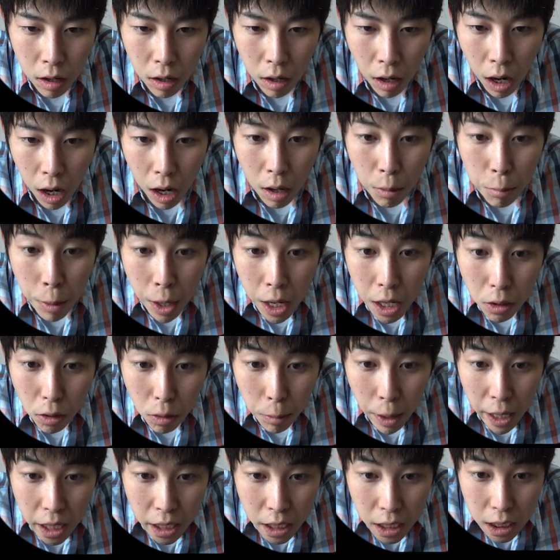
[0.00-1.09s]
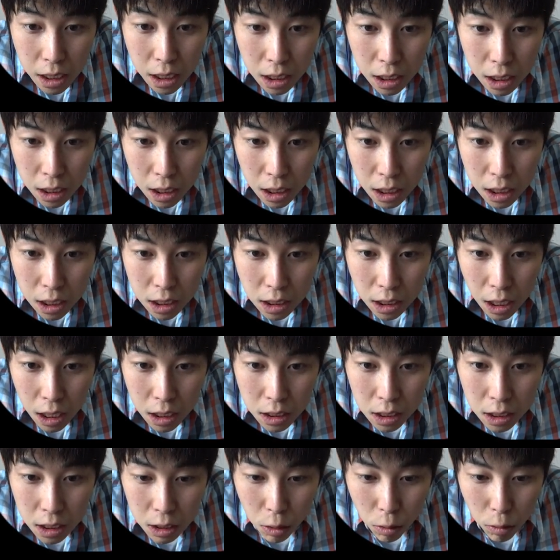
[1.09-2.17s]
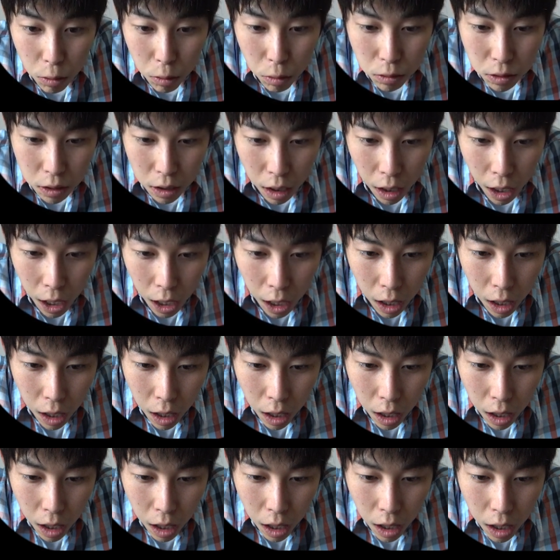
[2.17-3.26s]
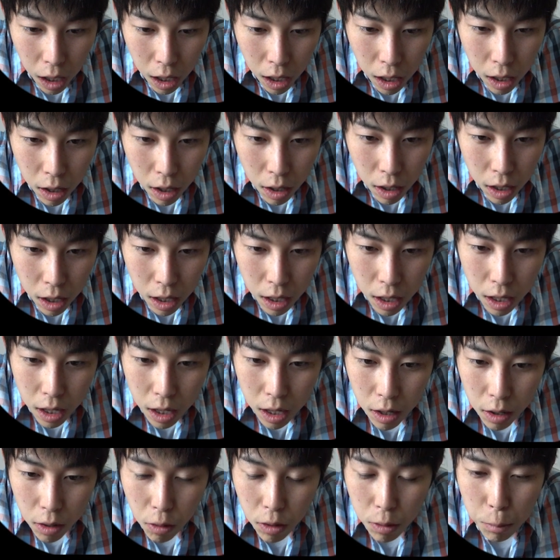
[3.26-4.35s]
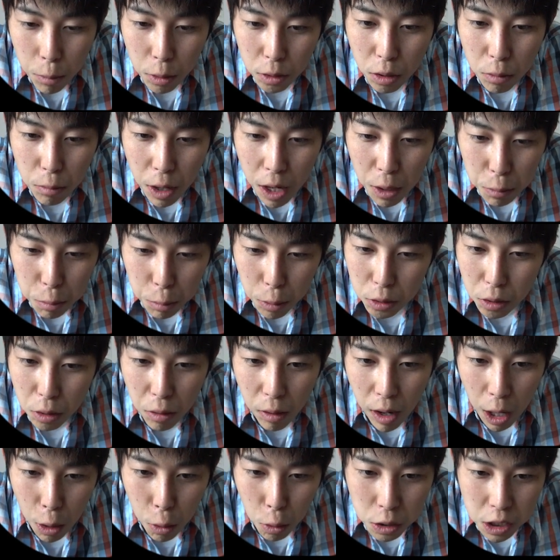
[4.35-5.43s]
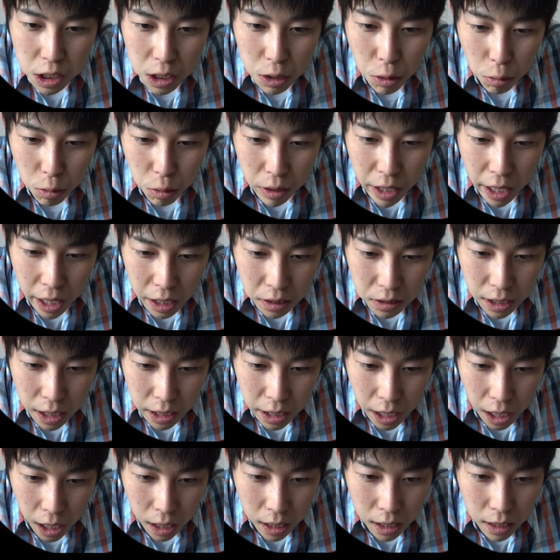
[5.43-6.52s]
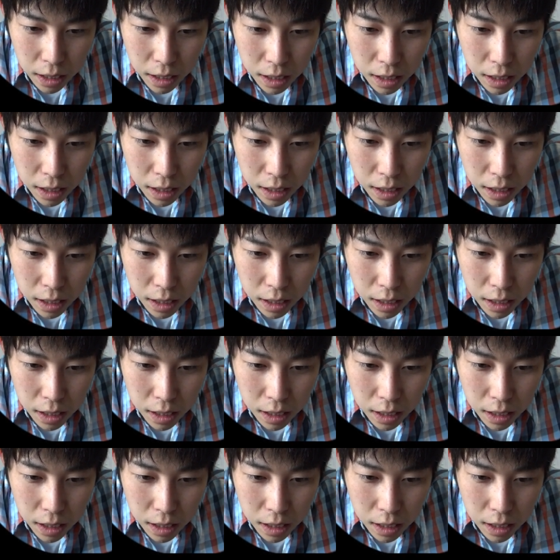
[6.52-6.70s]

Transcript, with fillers: あベートーベン123456あこれ元も元は星5のキャラクターだ